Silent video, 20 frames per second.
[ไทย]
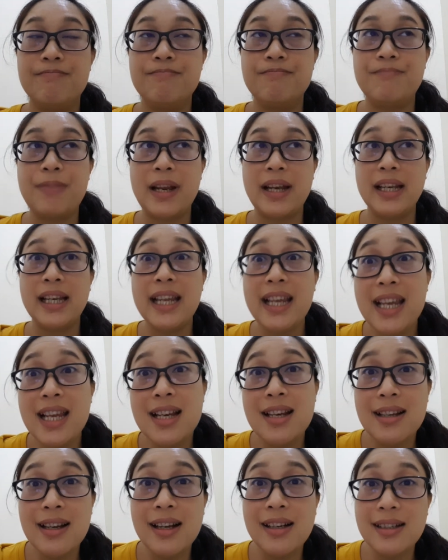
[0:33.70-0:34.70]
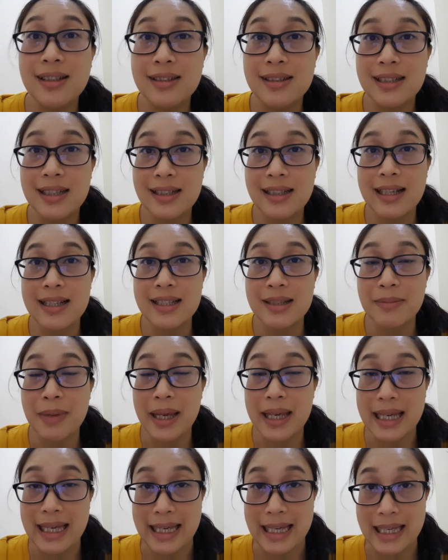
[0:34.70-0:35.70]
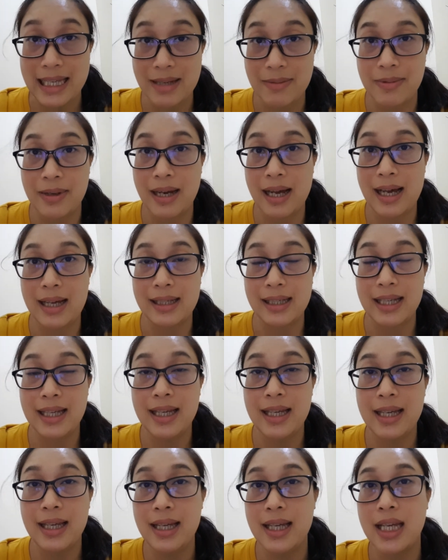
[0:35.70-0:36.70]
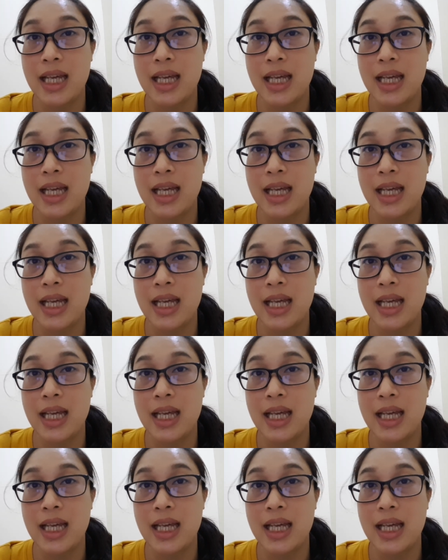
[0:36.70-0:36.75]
เป็นที่เรื่องลือตั้งแต่สมัยอียิปต์ค่ะ ที่